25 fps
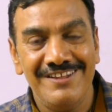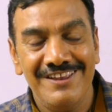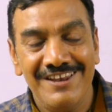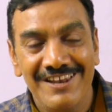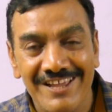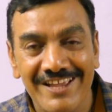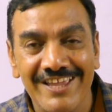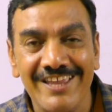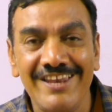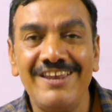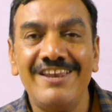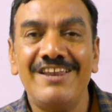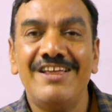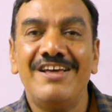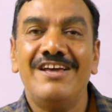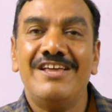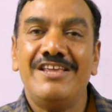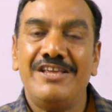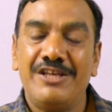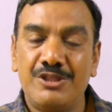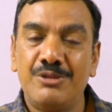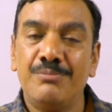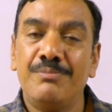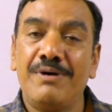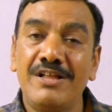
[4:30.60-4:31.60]
लेकिन
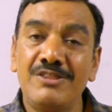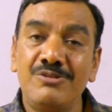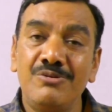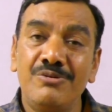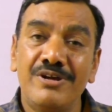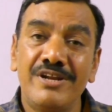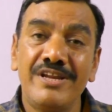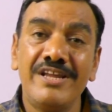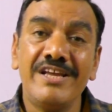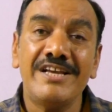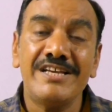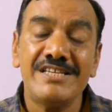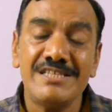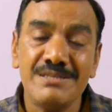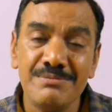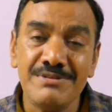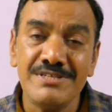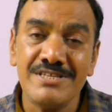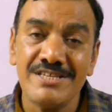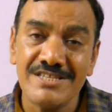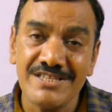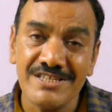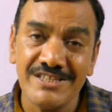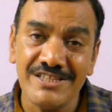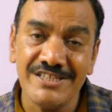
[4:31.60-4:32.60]
ये तो बात हो रही है किसी भी
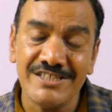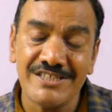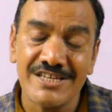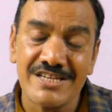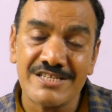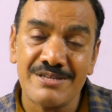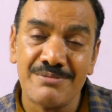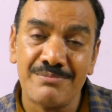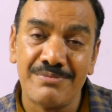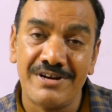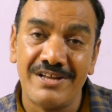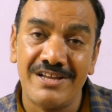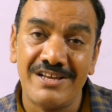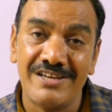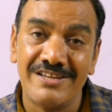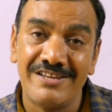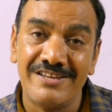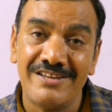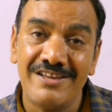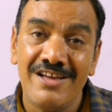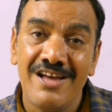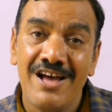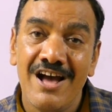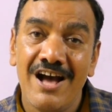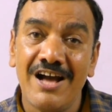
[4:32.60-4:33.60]
संसदीय शासन प्रणाली की
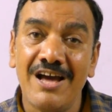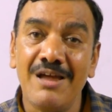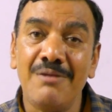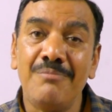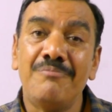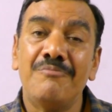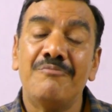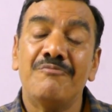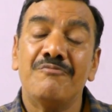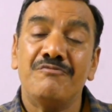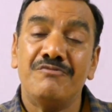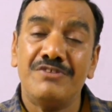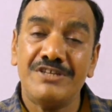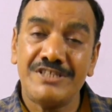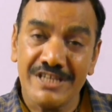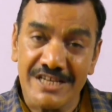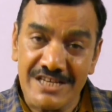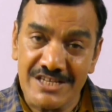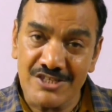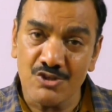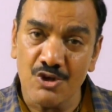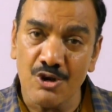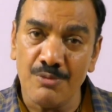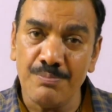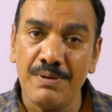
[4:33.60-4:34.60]
अगर
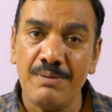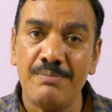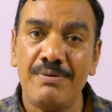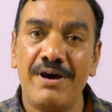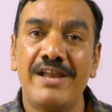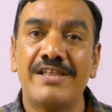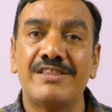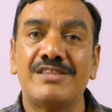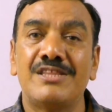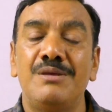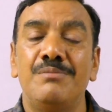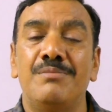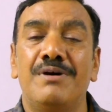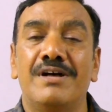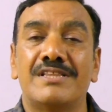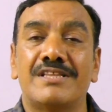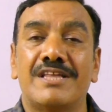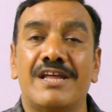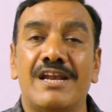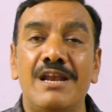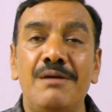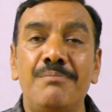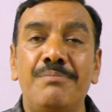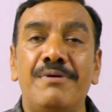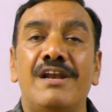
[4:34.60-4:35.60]
विशेष तौर पर भारत की बात
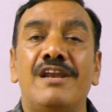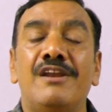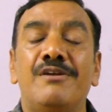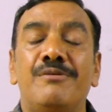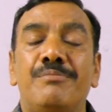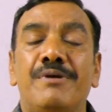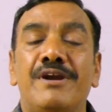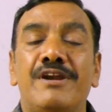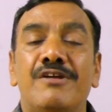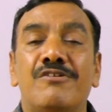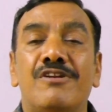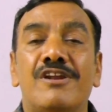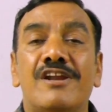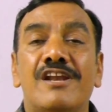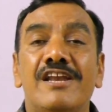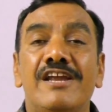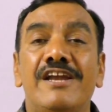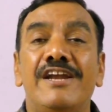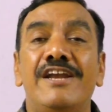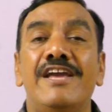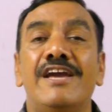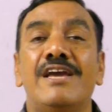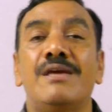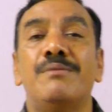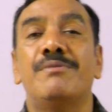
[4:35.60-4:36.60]
कर लें पर्टिकुलरली
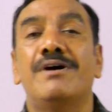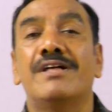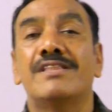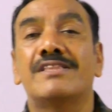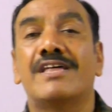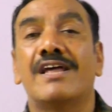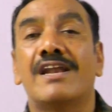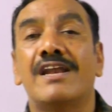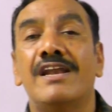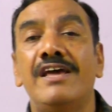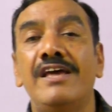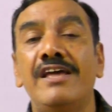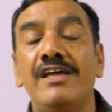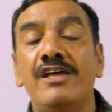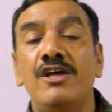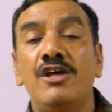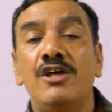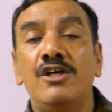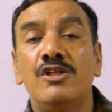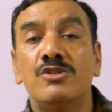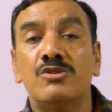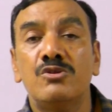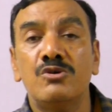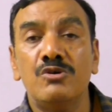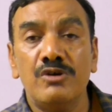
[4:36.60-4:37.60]
इंडिया की बात कर लें
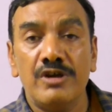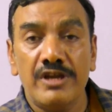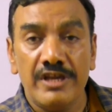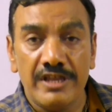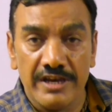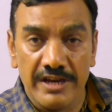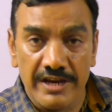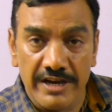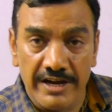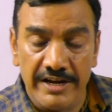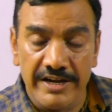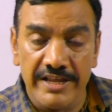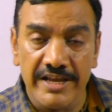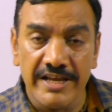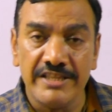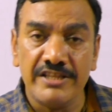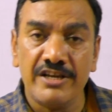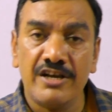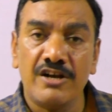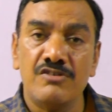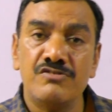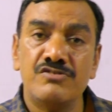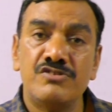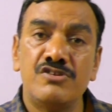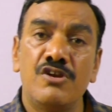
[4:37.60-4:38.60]
तो इन इंडिया द
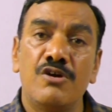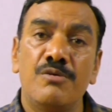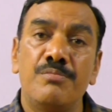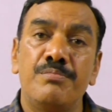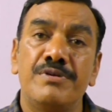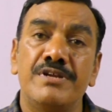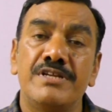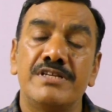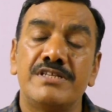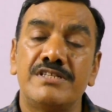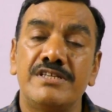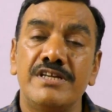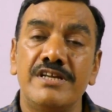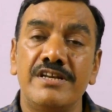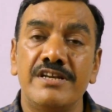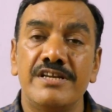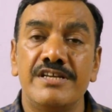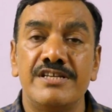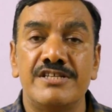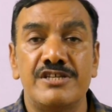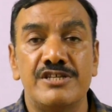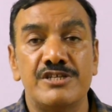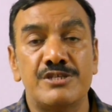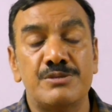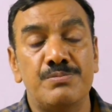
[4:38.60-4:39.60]
काउंसिल ऑफ मिनिस्टर
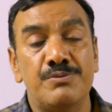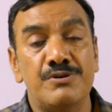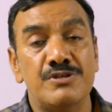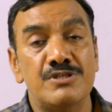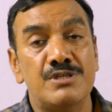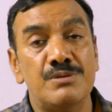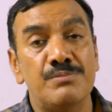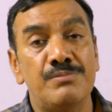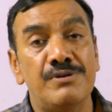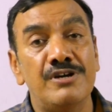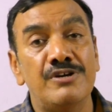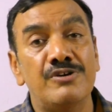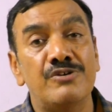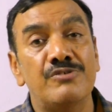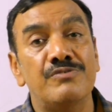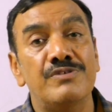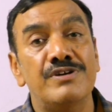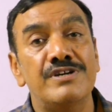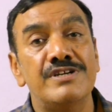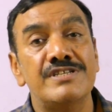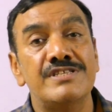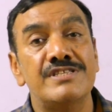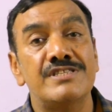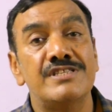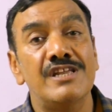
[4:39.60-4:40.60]
इज रिस्पॉन्सिबल
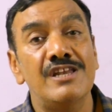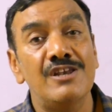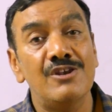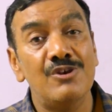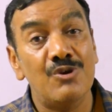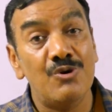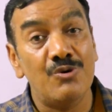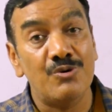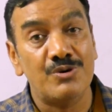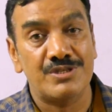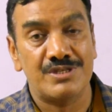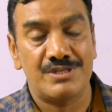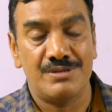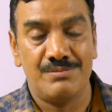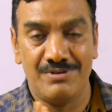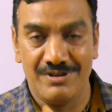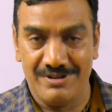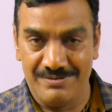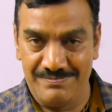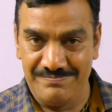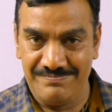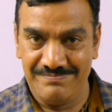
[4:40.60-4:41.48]
टूवर्ड्स द लोकसभा